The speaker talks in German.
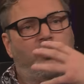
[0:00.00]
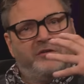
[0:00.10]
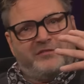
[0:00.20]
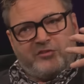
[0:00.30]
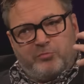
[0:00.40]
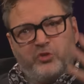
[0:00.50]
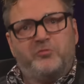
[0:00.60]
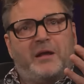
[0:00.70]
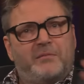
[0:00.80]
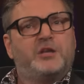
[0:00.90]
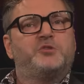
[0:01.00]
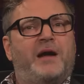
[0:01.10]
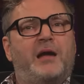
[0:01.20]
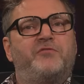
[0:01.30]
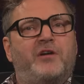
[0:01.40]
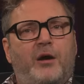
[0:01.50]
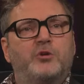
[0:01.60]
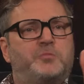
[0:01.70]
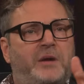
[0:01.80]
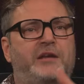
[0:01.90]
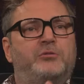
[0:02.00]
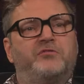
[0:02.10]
Und das muss man manchmal einfach aussprechen.